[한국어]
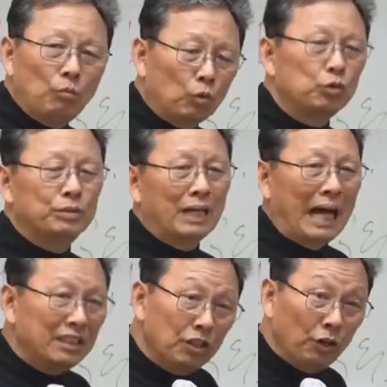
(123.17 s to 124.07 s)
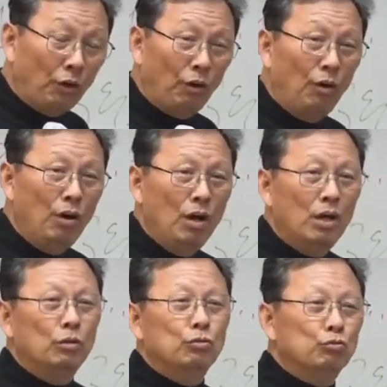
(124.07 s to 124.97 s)
모습은 아니에요.
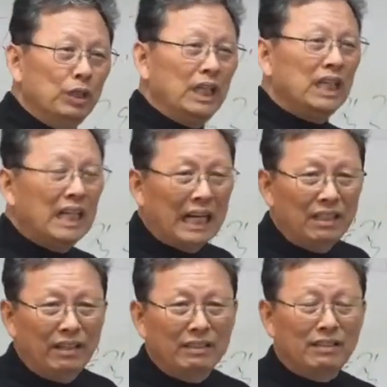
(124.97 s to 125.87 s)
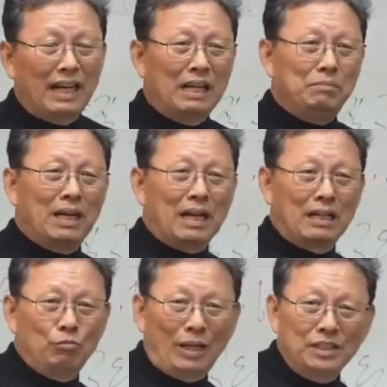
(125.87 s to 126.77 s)
우리 인간들에 의해서 하나님
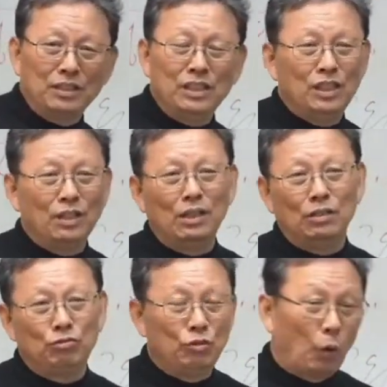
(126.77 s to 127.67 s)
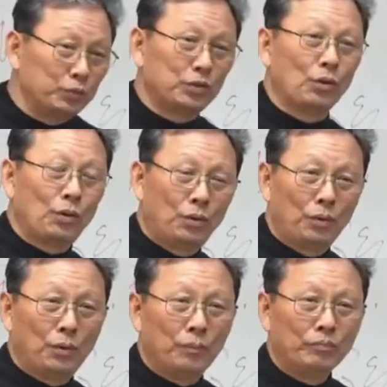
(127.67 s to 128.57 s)
나라는 완전히 실현될 수는
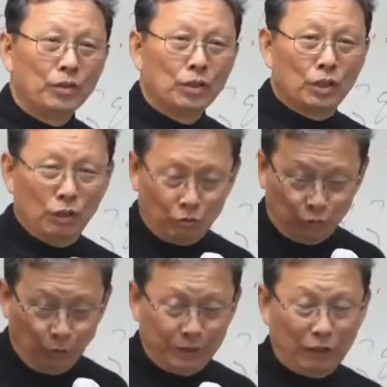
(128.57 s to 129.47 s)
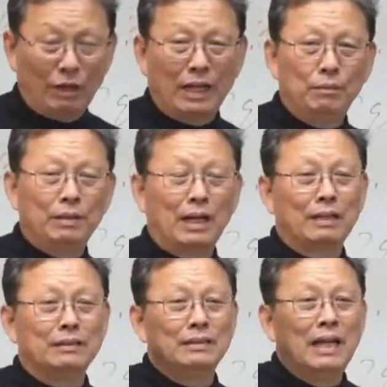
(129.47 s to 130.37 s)
없어요. 그리고 무엇보다도 하나님
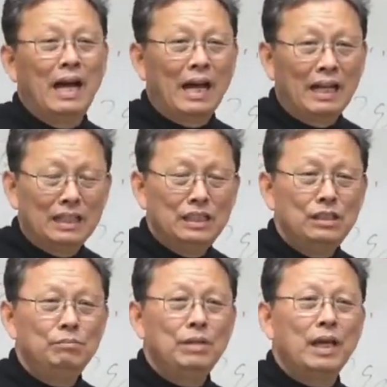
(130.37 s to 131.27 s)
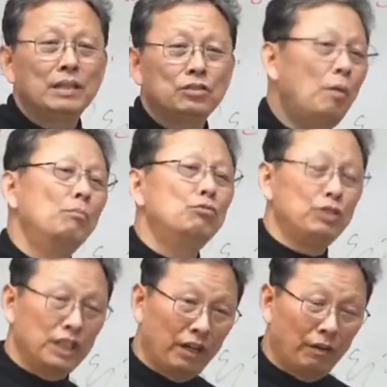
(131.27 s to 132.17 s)
나라는 하나님의
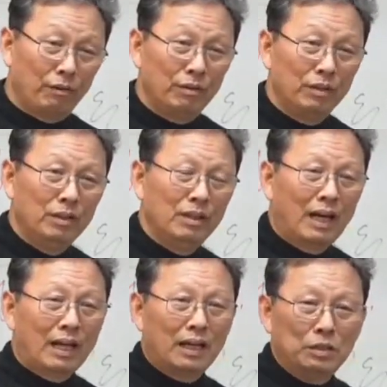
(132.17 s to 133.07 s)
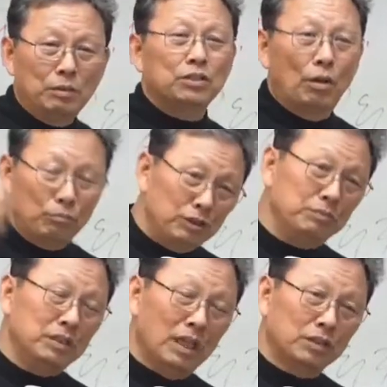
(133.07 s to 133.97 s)
선물이에요. 하나님의
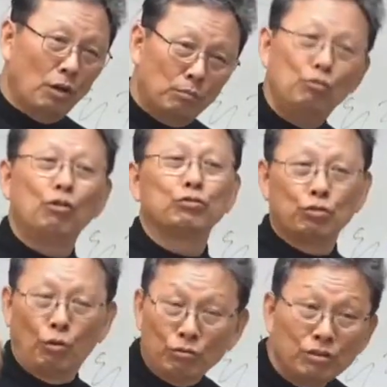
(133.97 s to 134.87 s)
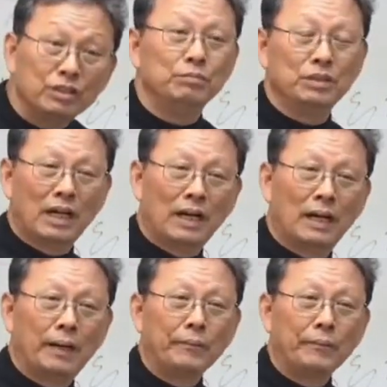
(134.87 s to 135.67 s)
선물입니다. 선물로서 오는 것입니다.